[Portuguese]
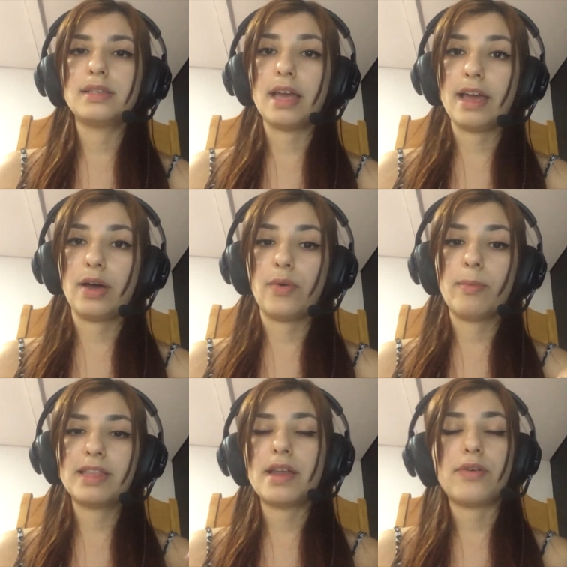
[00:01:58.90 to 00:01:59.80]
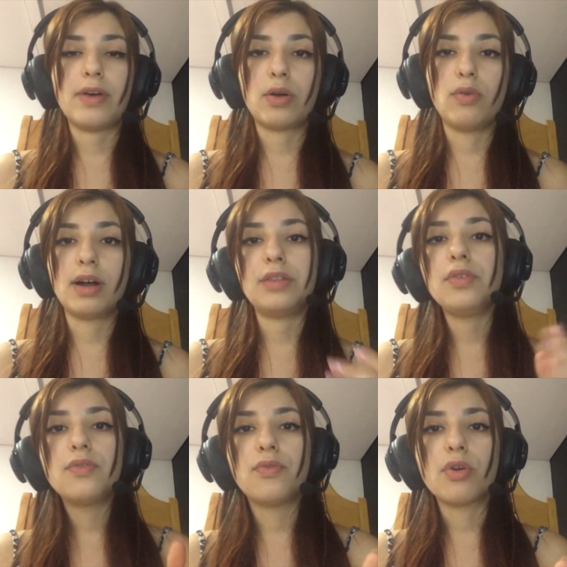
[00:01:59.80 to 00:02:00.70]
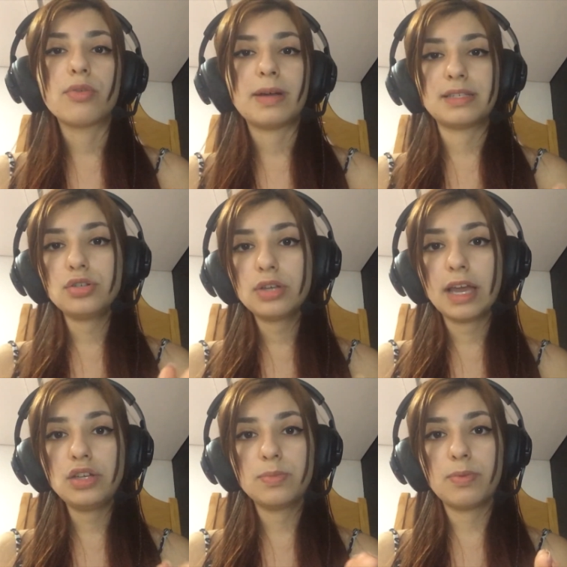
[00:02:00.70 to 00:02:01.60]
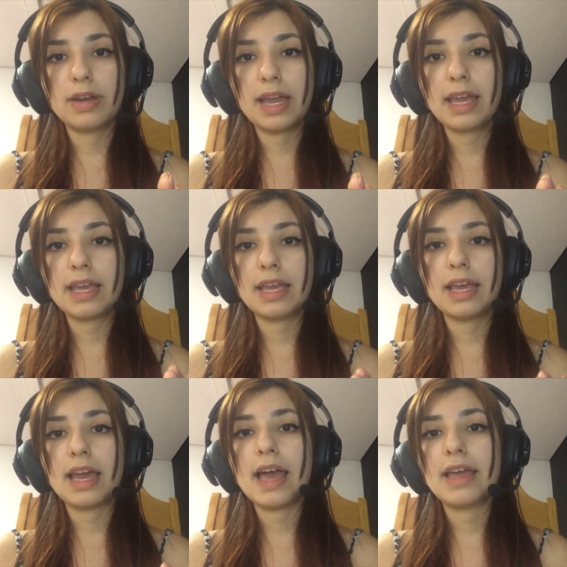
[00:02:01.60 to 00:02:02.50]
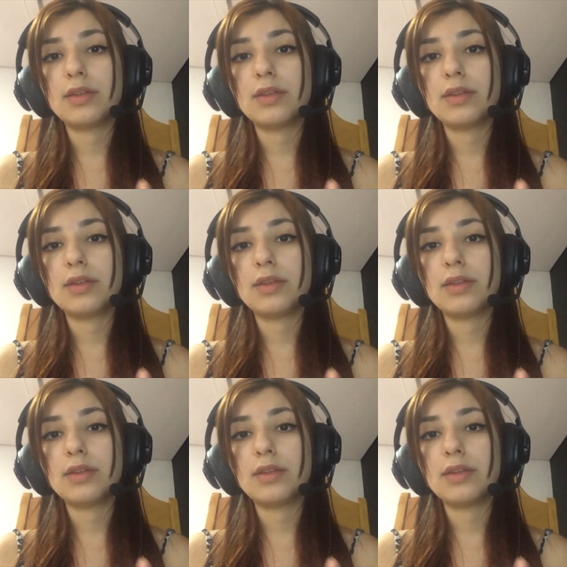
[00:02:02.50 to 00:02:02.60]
é, o material é colocado em um forno bastante quente, porém é,